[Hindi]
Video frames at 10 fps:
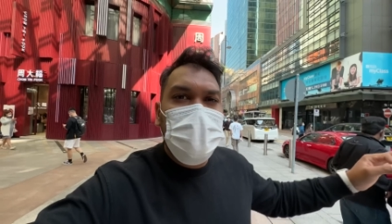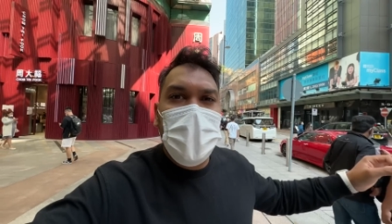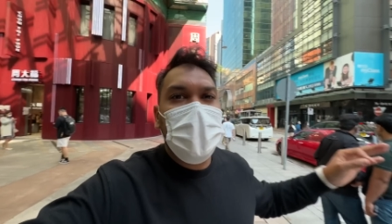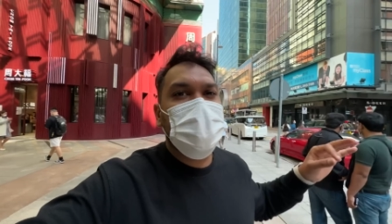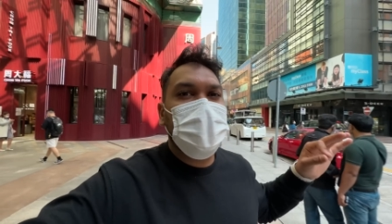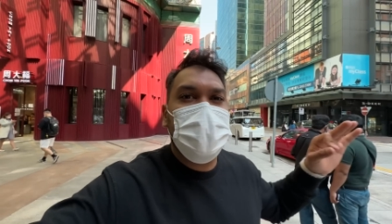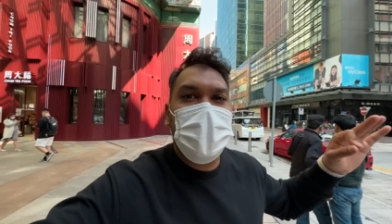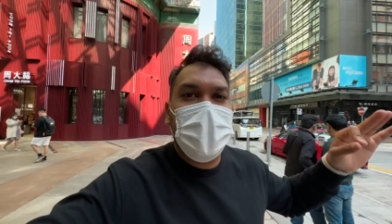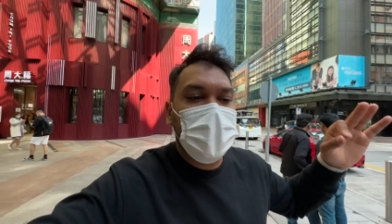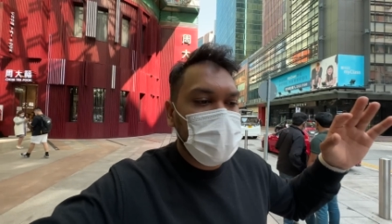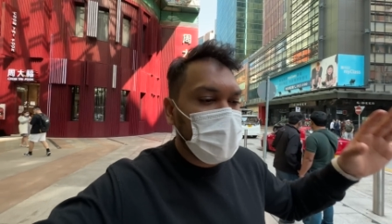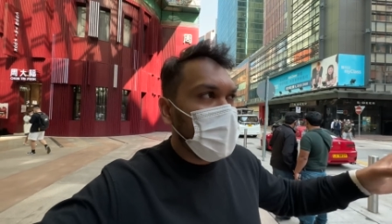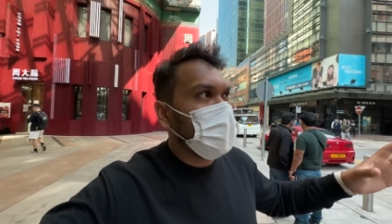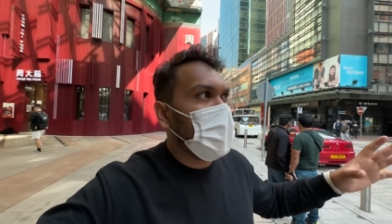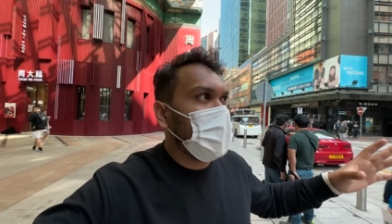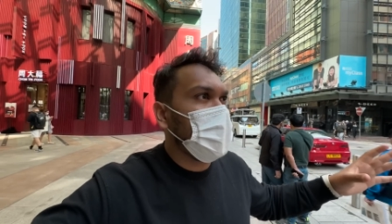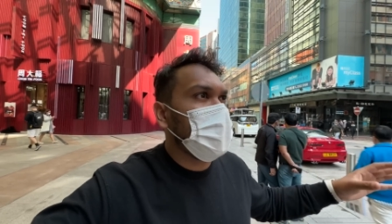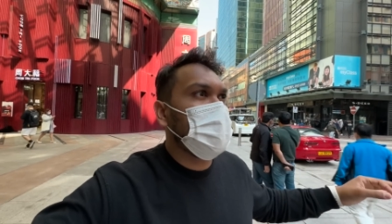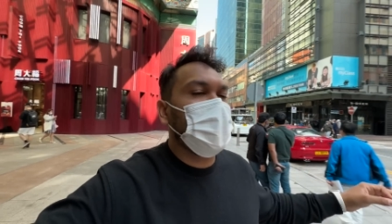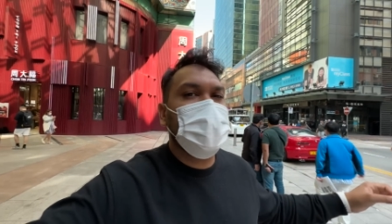पर है सबसे ज़्यादा स्ट्रीट मार्केट
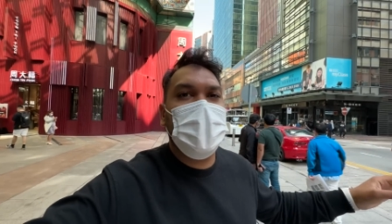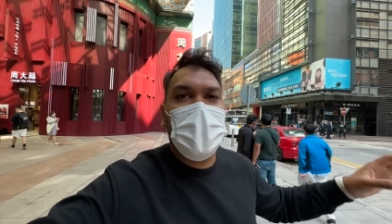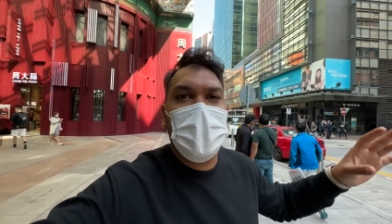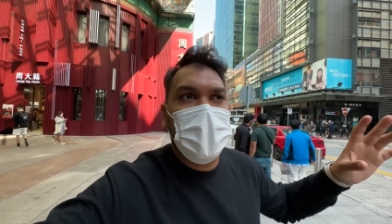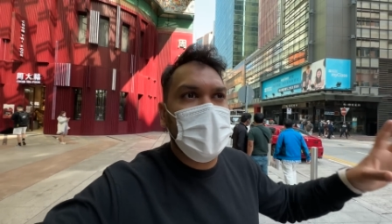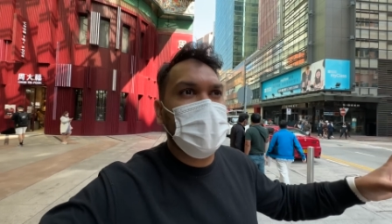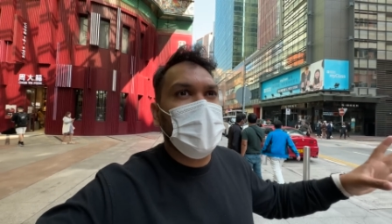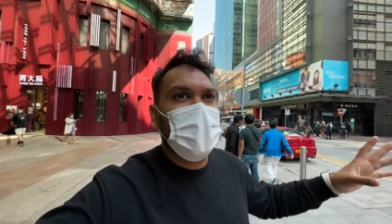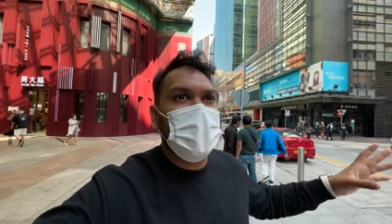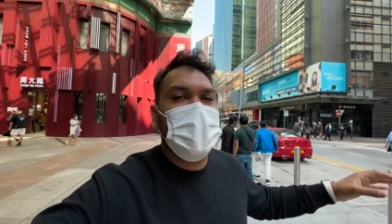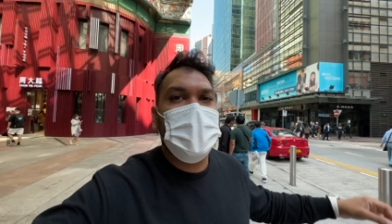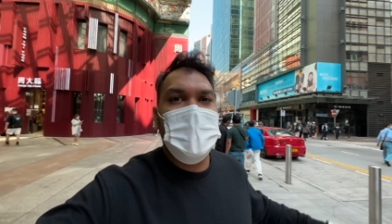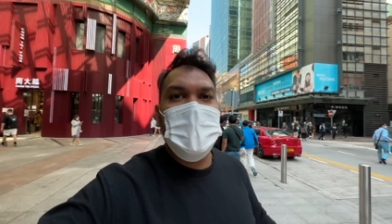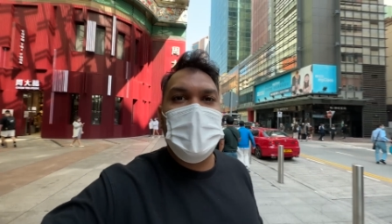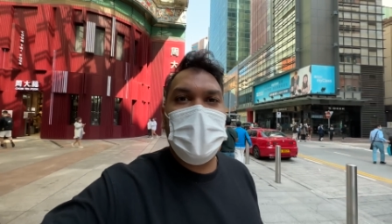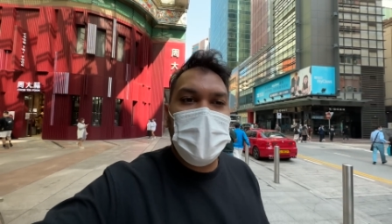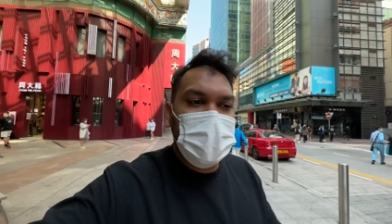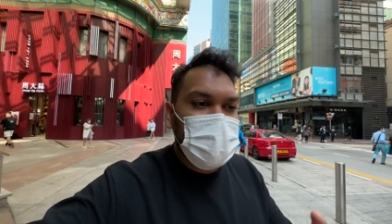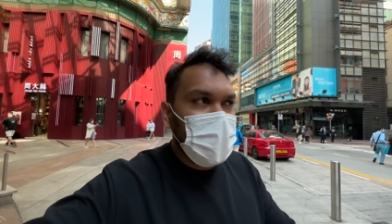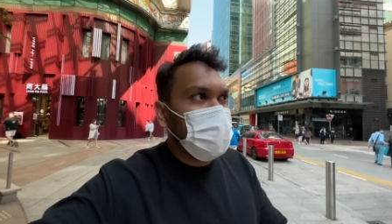सबसे ज़्यादा रेस्टोरेंट्स सारा
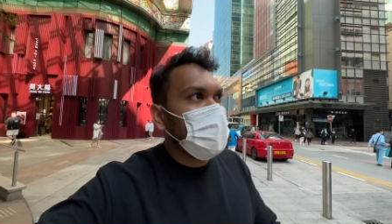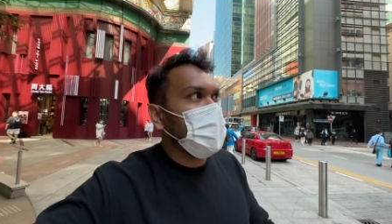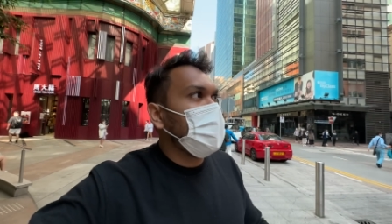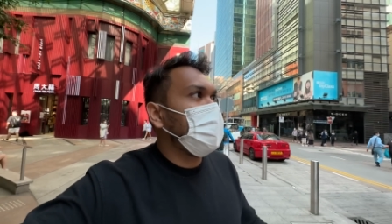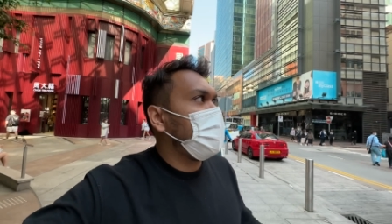स्ट्रीट फूड यहीं पर